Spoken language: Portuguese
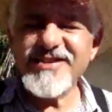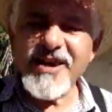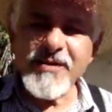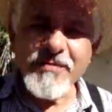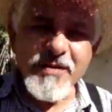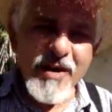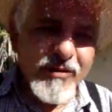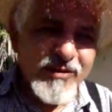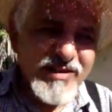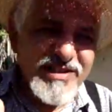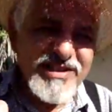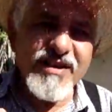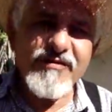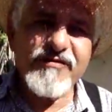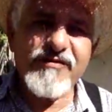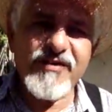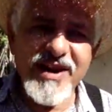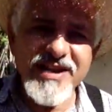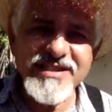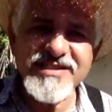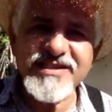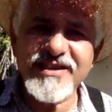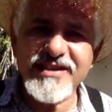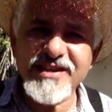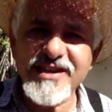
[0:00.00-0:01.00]
aí é uma coisa
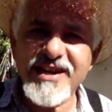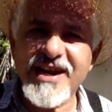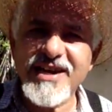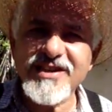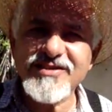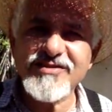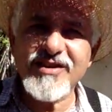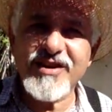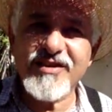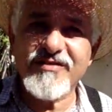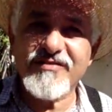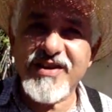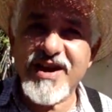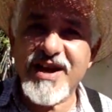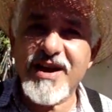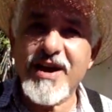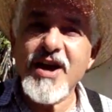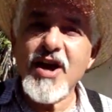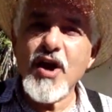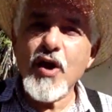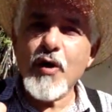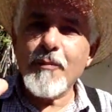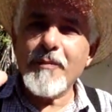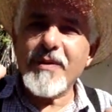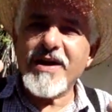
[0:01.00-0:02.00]
fácil de resolver.
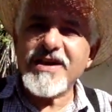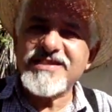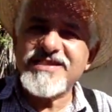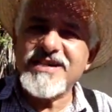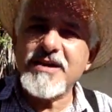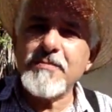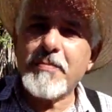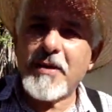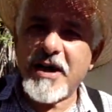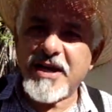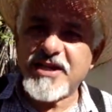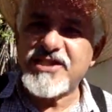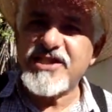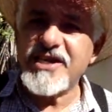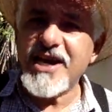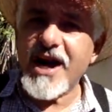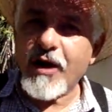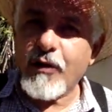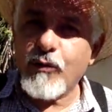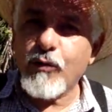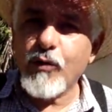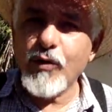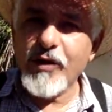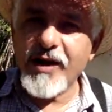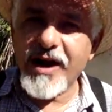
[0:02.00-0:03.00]
Uma simpatia
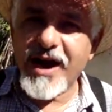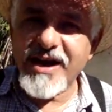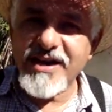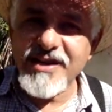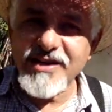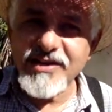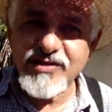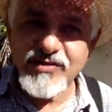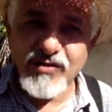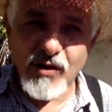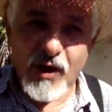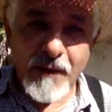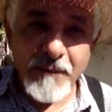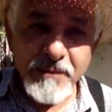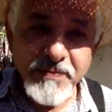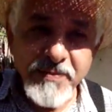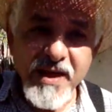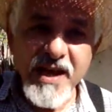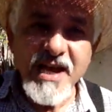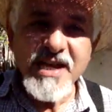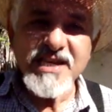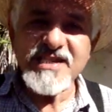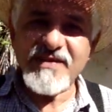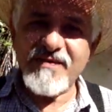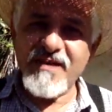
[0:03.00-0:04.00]
cura isso, ó.
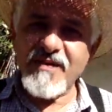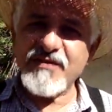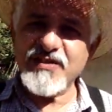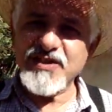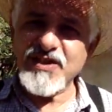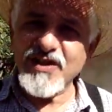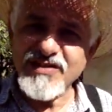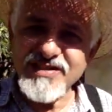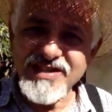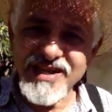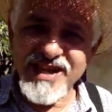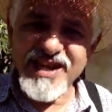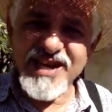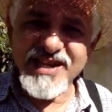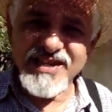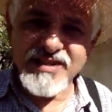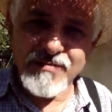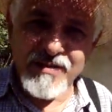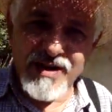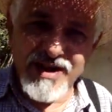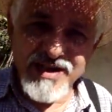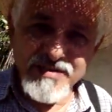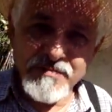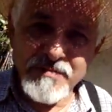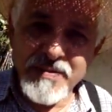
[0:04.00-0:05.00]
Você vai fazer o seguinte,
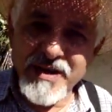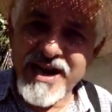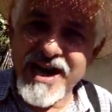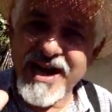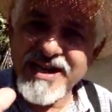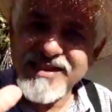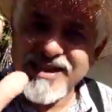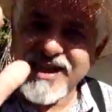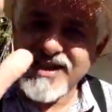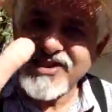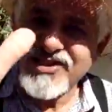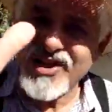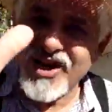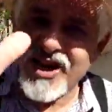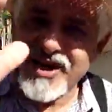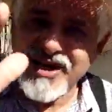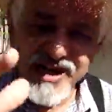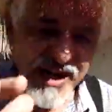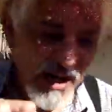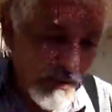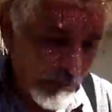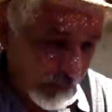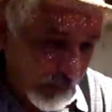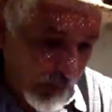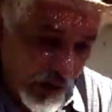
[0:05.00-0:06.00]
Márcia, pegar a
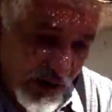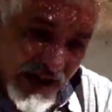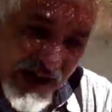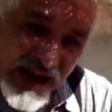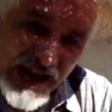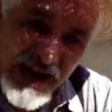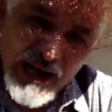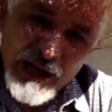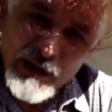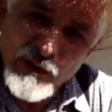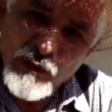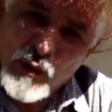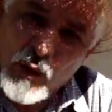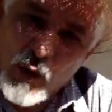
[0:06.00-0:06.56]
Tatianinha, põe ela no